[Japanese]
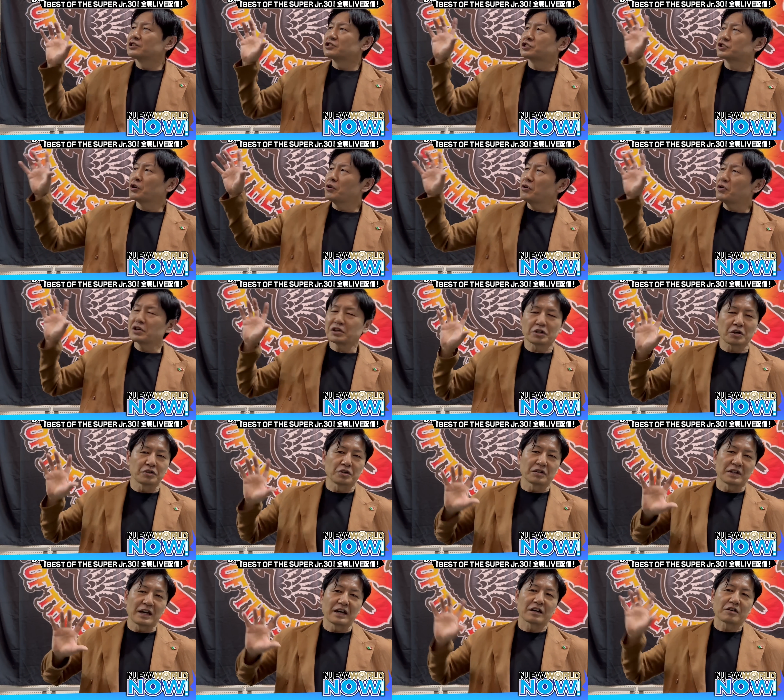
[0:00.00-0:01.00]
上位と
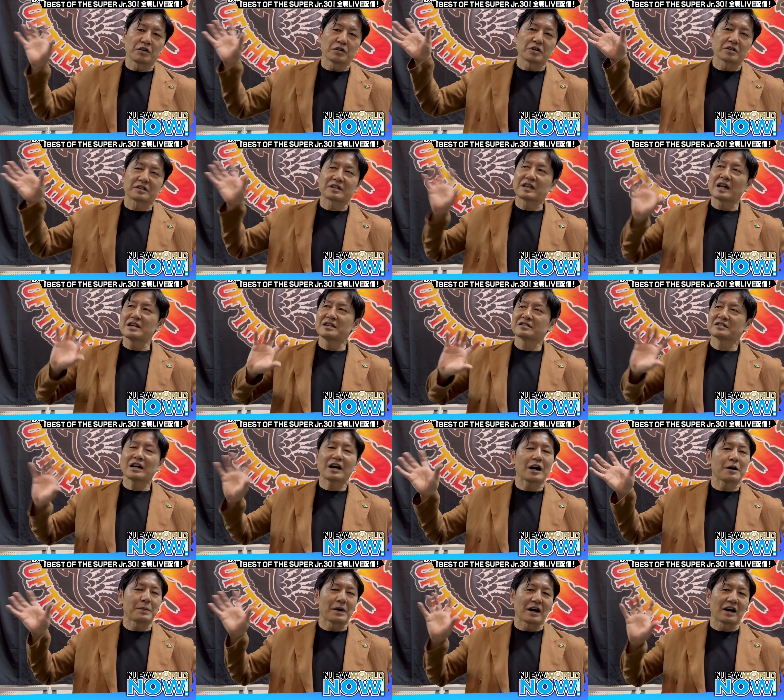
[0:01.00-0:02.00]
のねこの点差
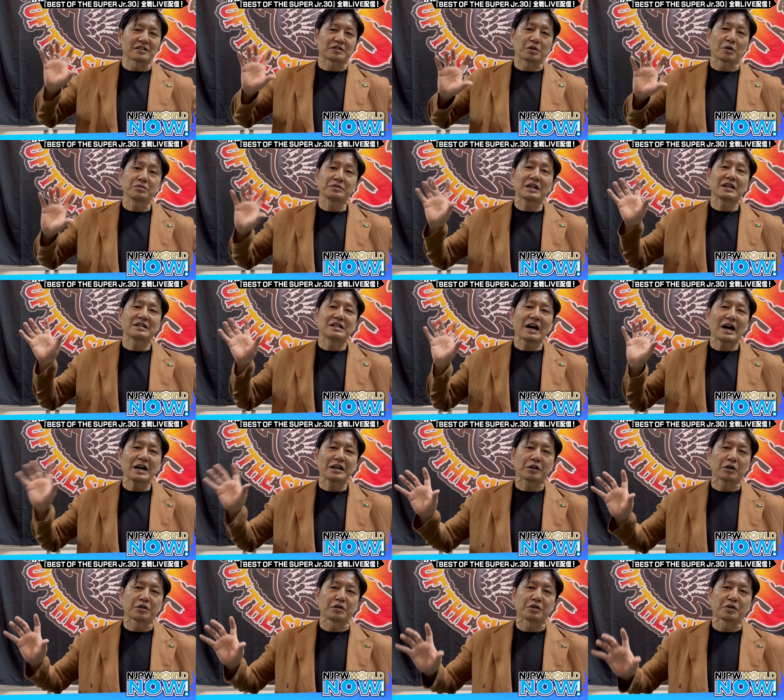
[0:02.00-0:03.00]
幅がそんなにな
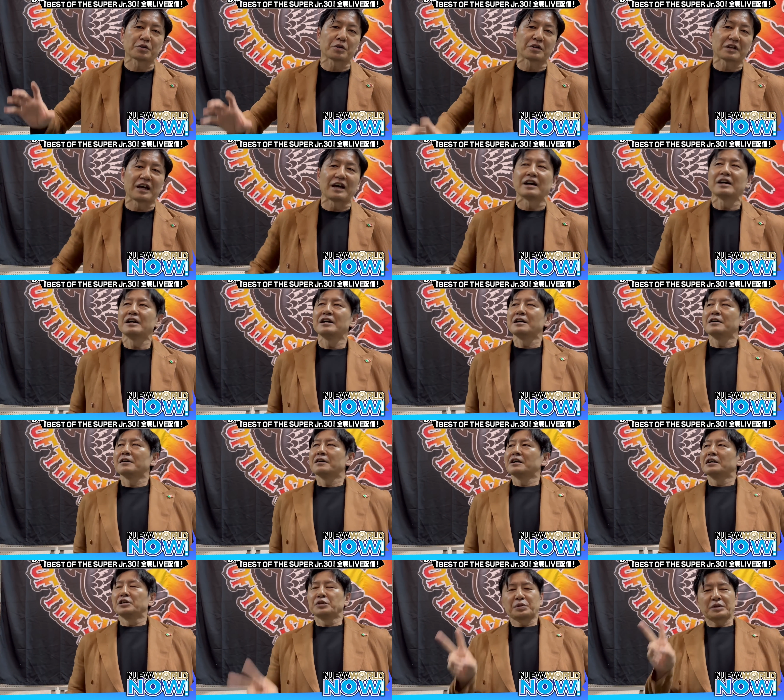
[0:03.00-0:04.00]
いということで、
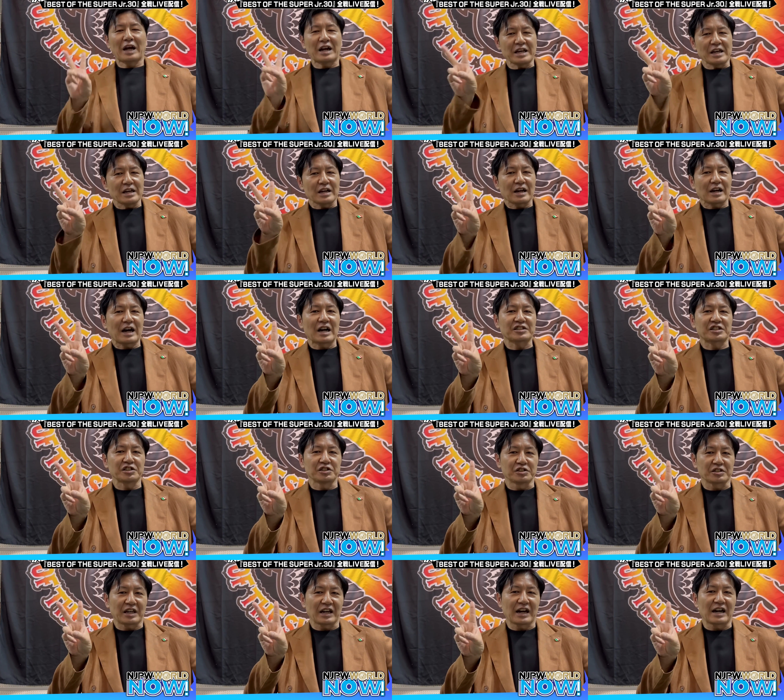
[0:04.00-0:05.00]
2人勝ち
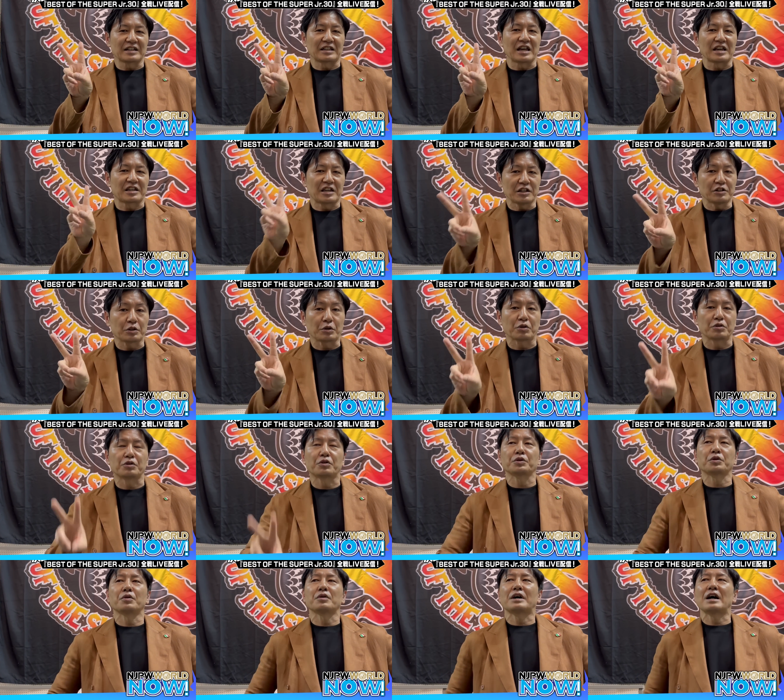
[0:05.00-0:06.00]
抜けができるという
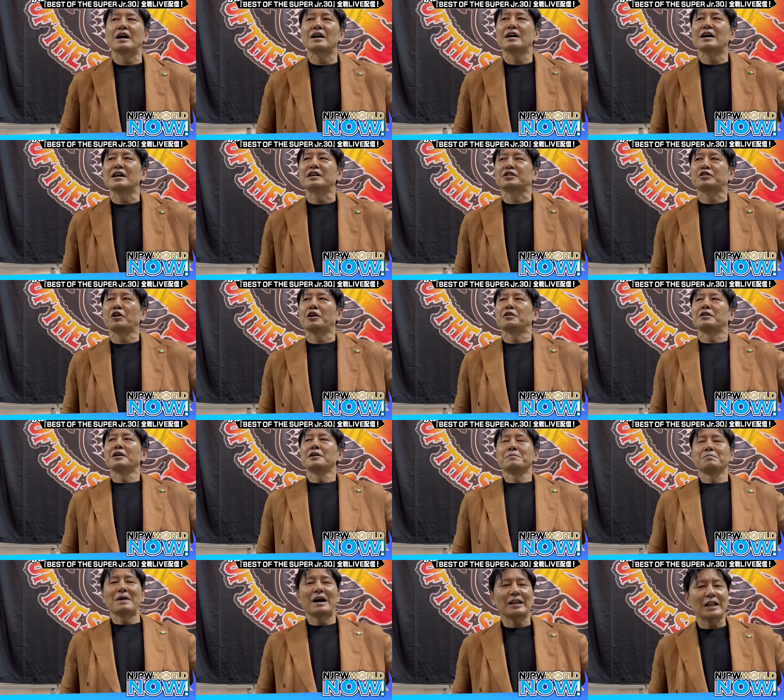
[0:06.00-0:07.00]
ことを考えると、
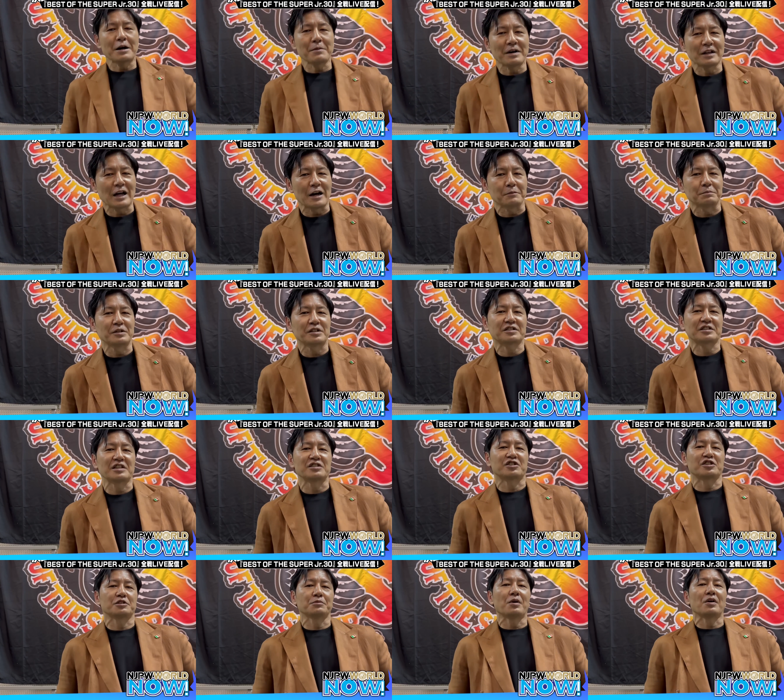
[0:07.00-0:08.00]
まだまだブシ
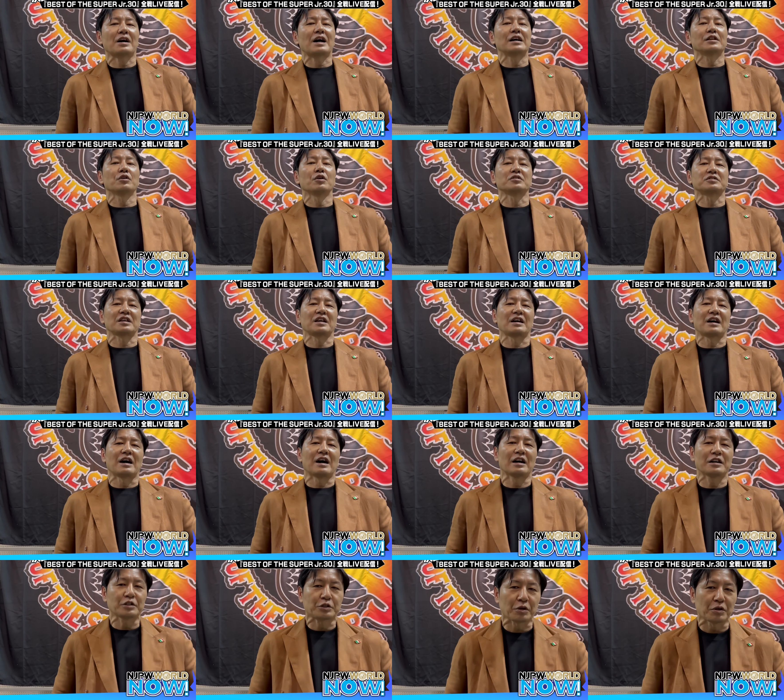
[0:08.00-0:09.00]
選手にも可能性が
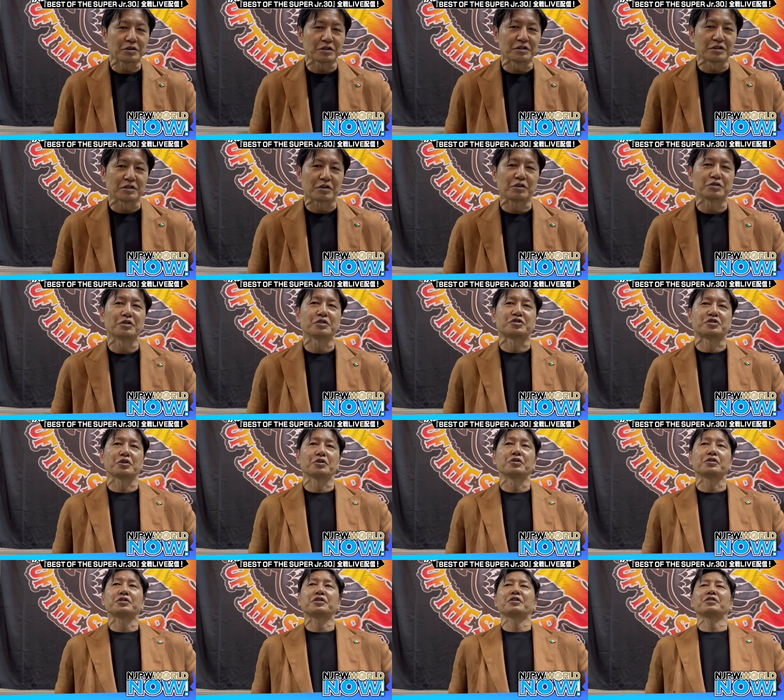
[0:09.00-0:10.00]
あるというこの
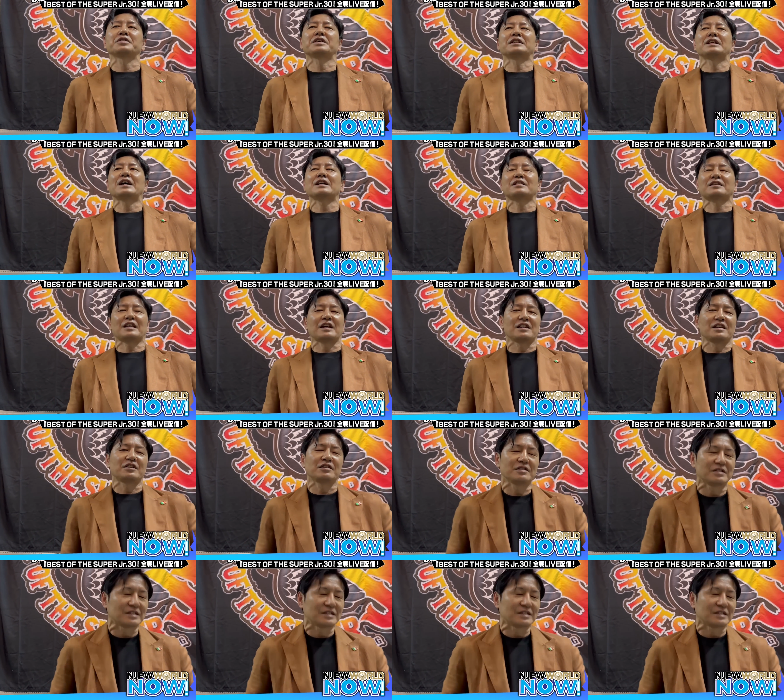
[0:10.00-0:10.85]
状況になっている